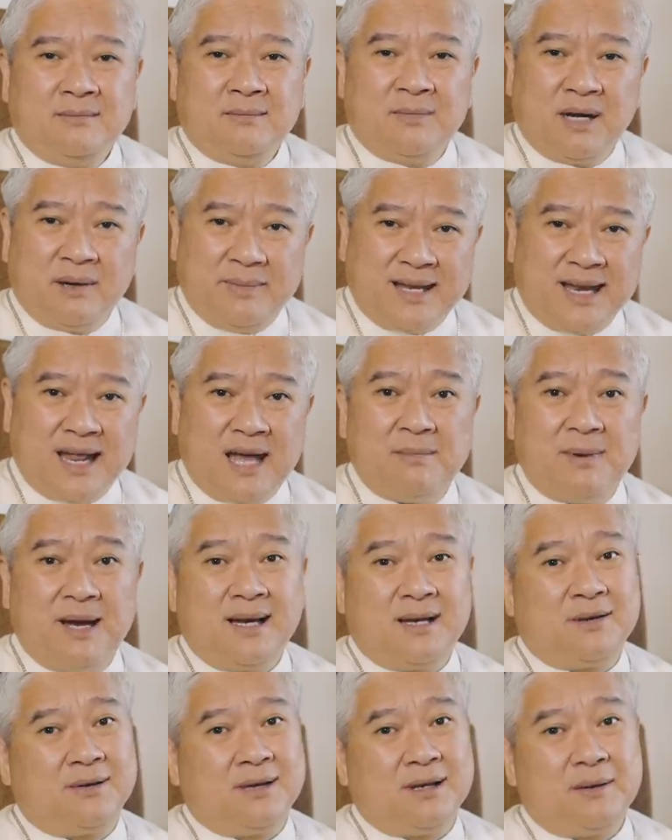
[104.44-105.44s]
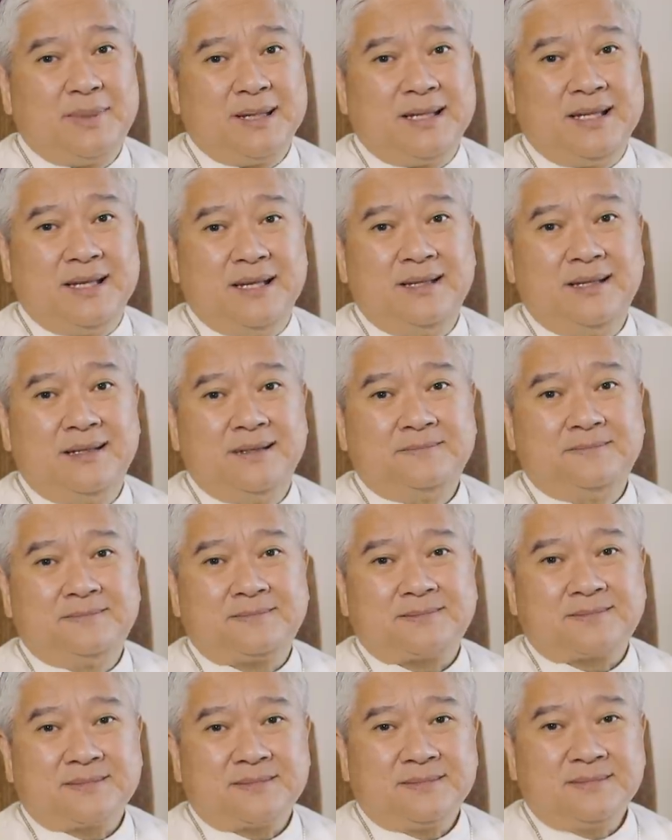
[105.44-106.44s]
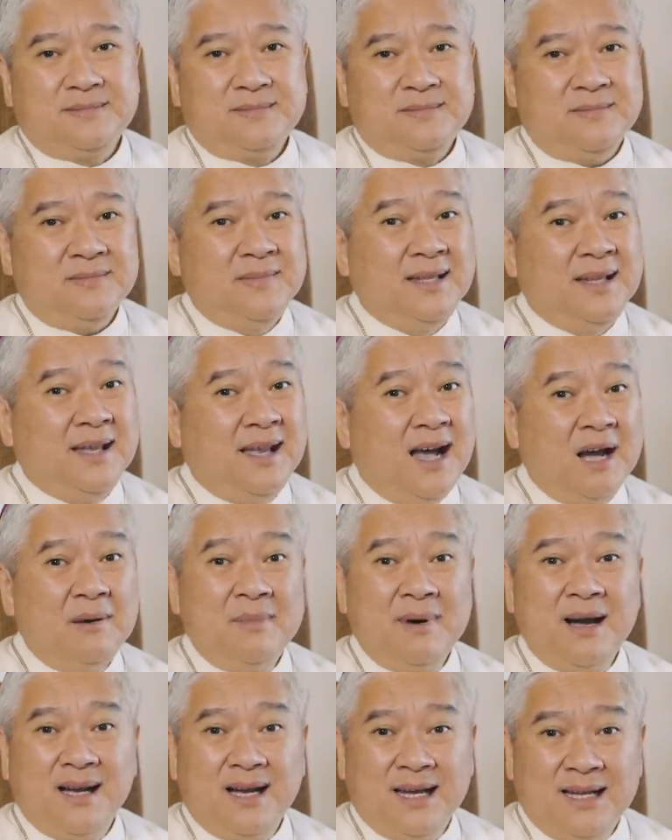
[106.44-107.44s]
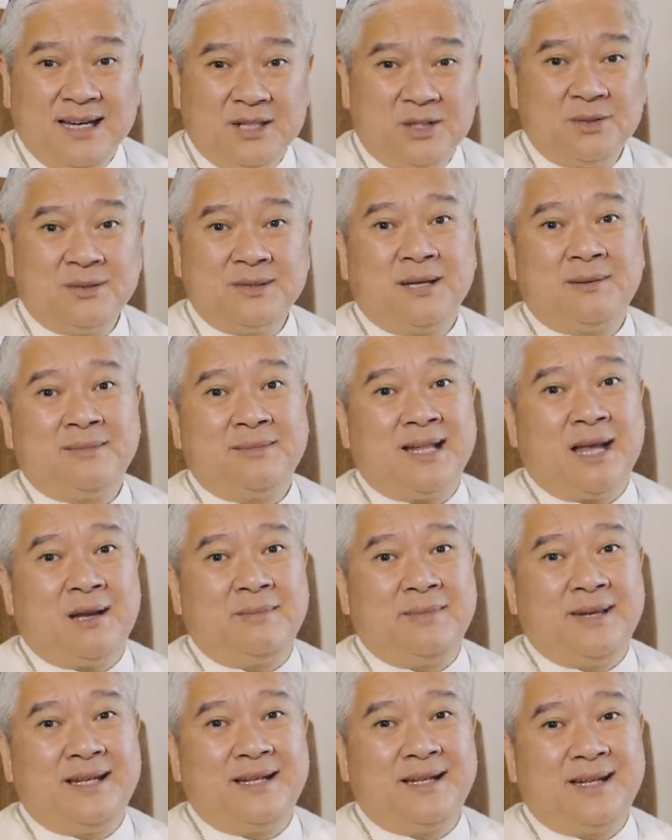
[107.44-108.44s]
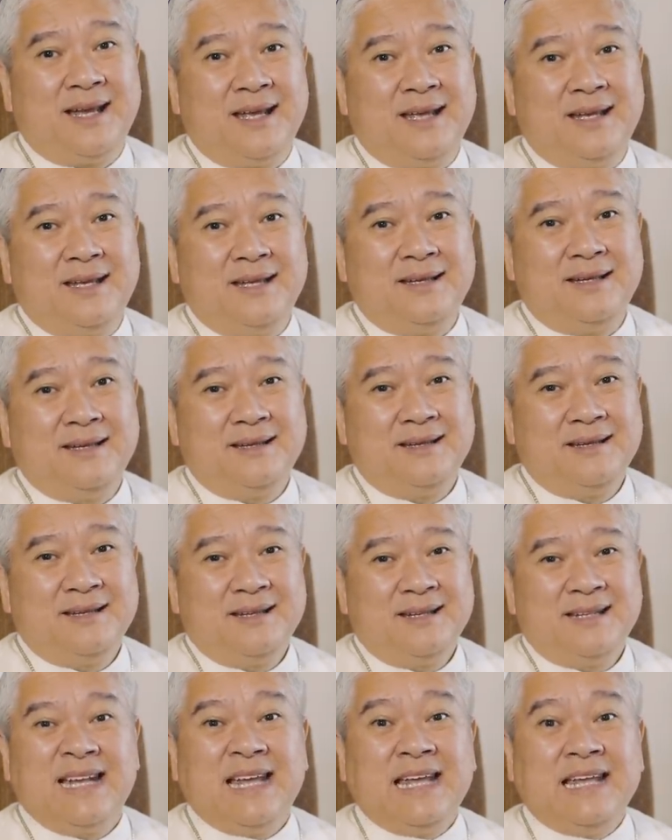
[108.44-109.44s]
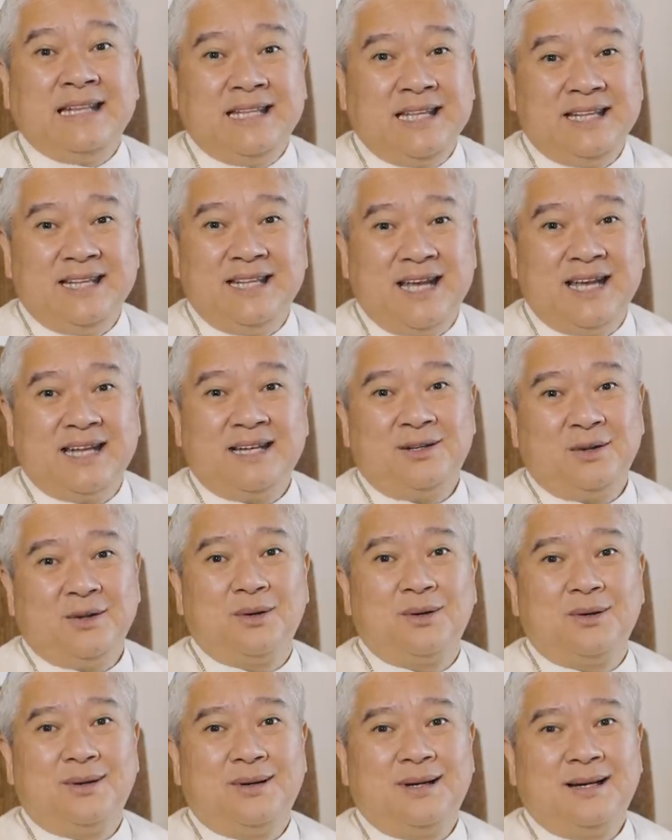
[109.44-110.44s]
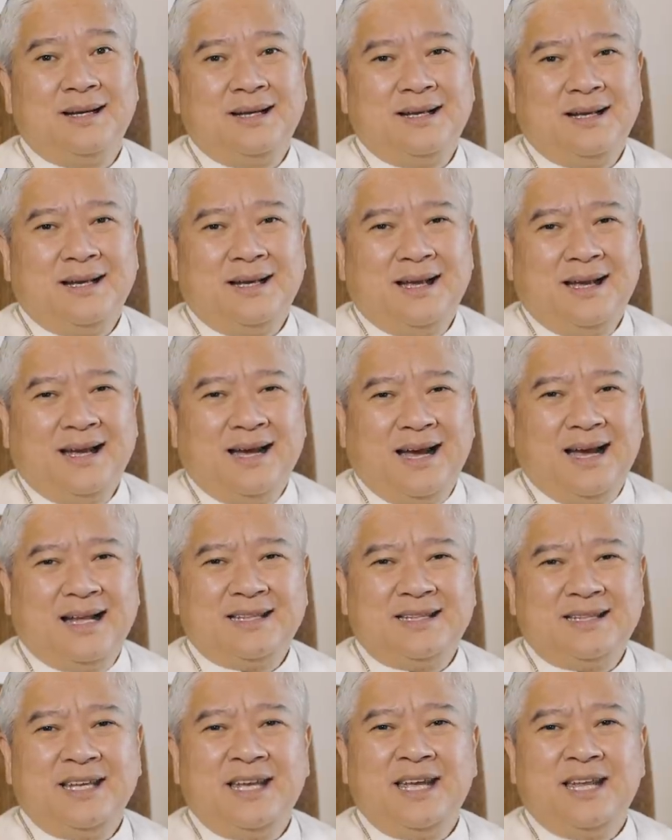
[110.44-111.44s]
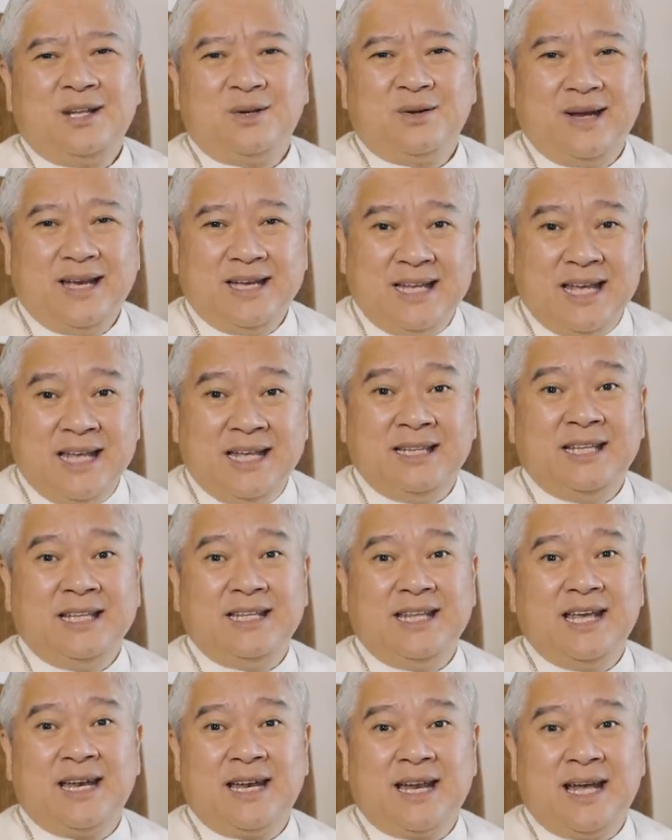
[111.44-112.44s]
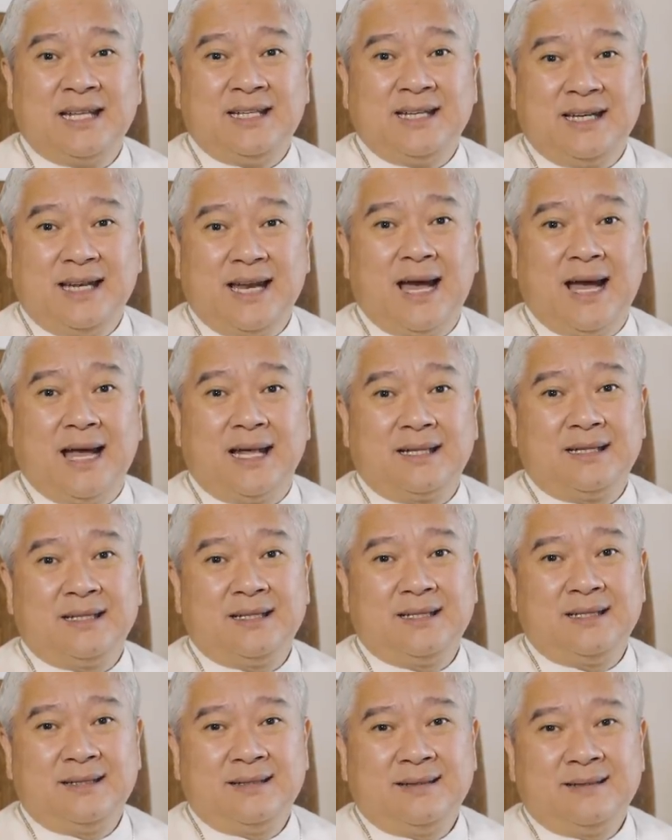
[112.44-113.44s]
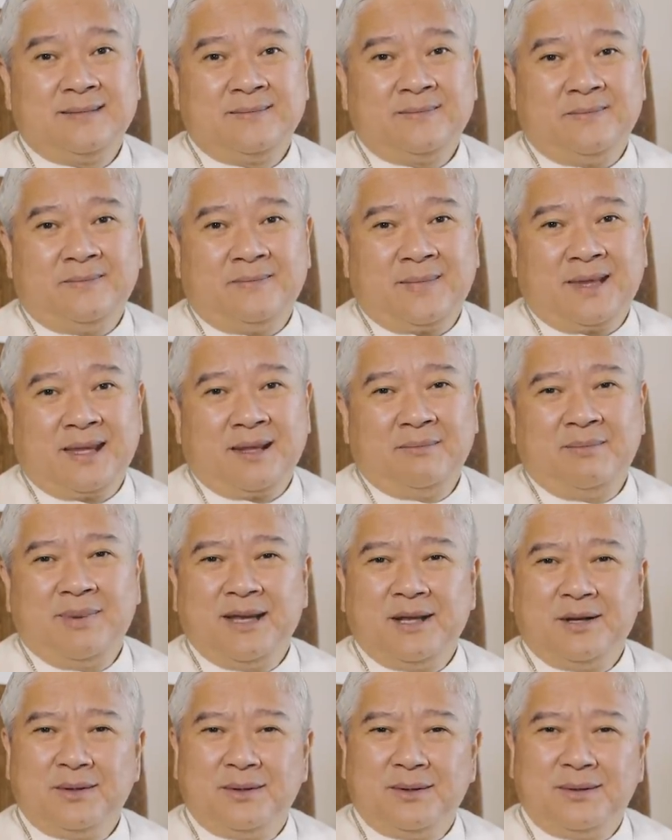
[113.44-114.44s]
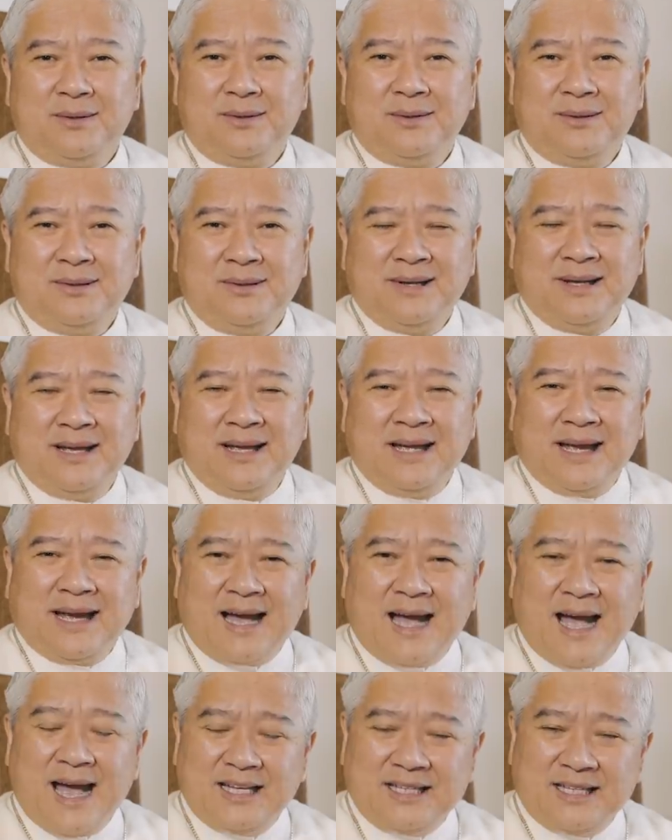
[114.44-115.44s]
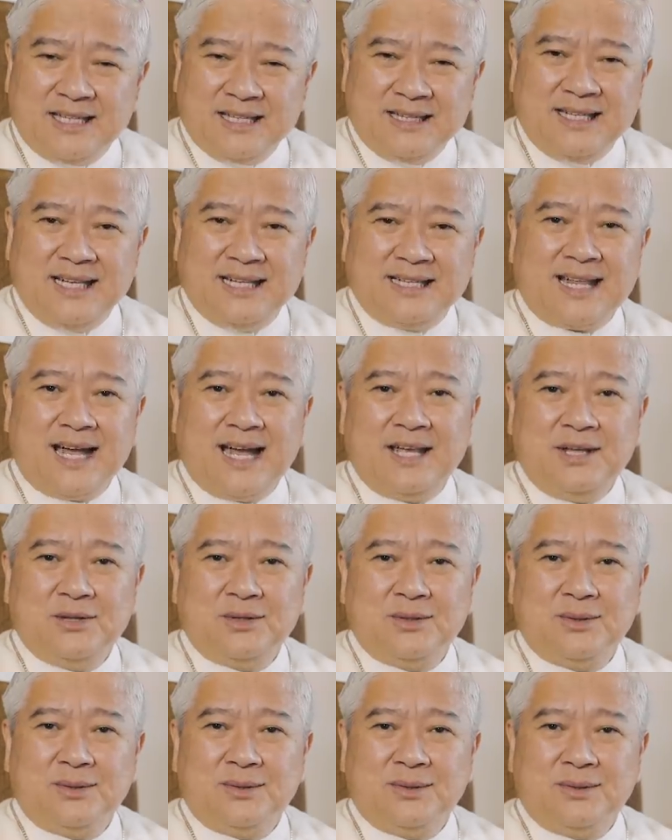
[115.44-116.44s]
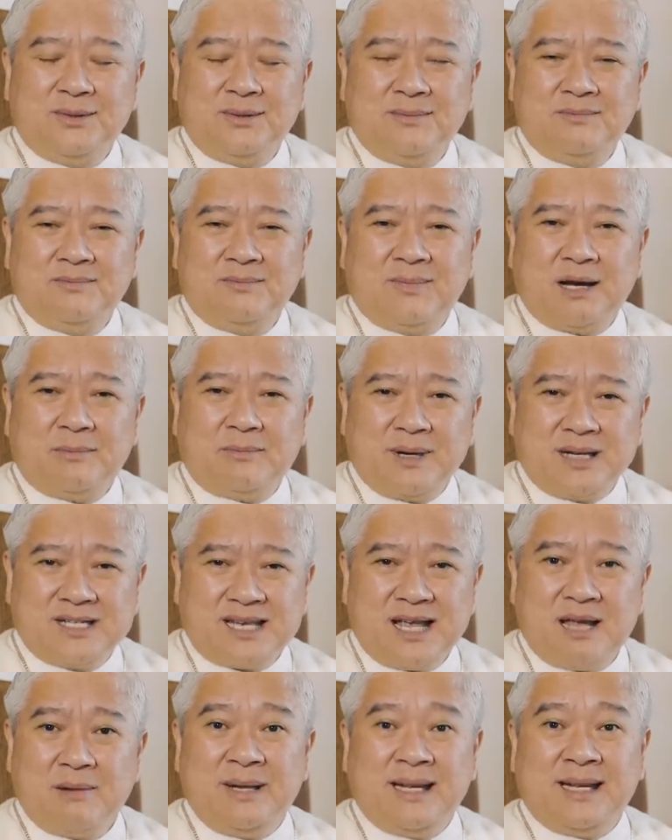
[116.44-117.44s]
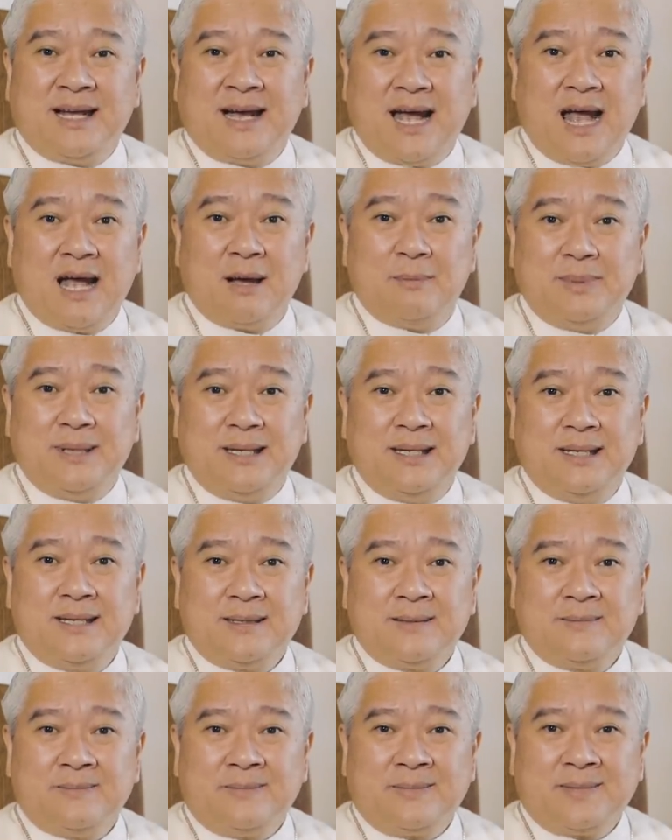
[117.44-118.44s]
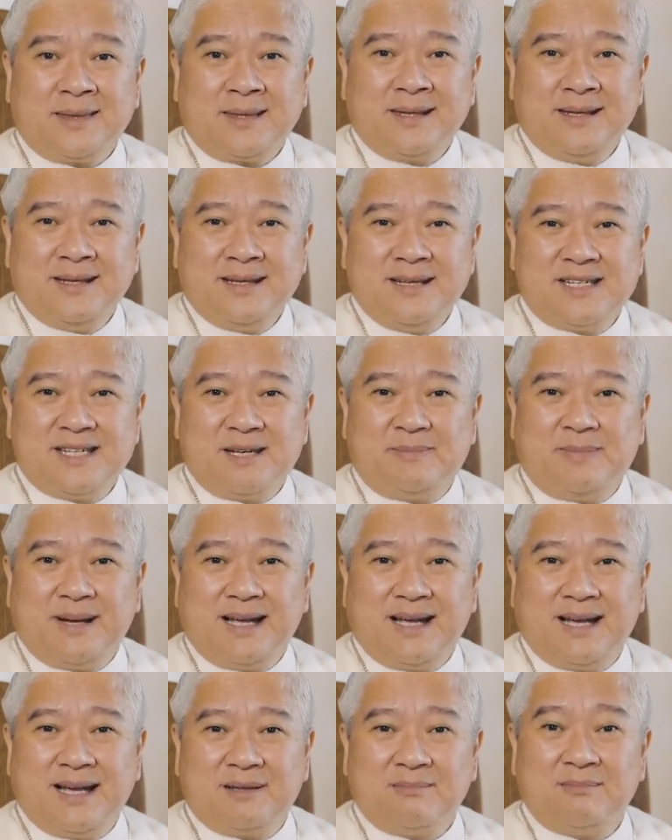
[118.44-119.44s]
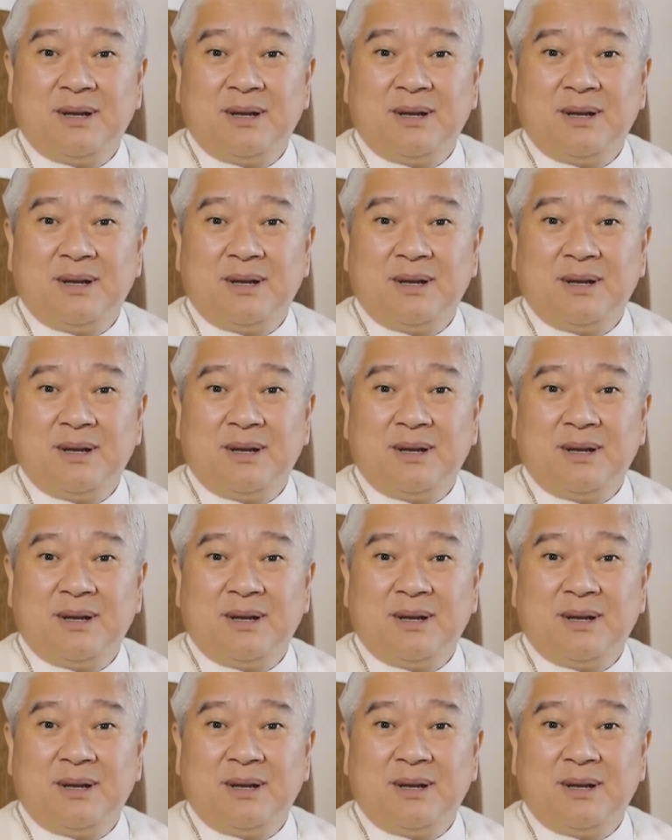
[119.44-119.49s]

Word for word: Mga minamahal kong kapatid, ang mga ganitong damdamin ay naiintindihan ko at tingin ko ay naiintindihan nating lahat. Pero kahit hindi tayo makapagsabi ng happy sapagkat